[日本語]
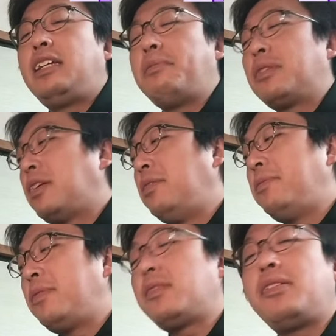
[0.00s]
1番決
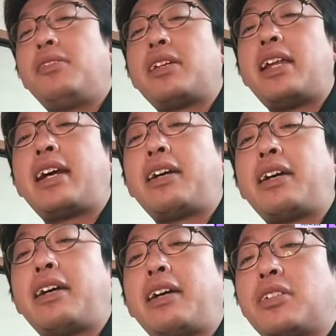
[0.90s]
めようじゃないか
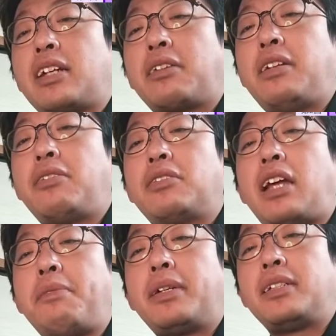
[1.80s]
という企画でご
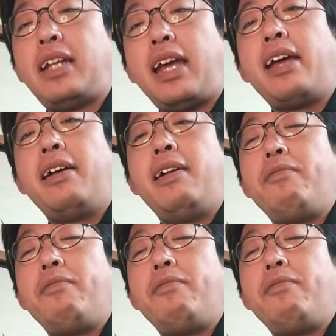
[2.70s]
ざいますね。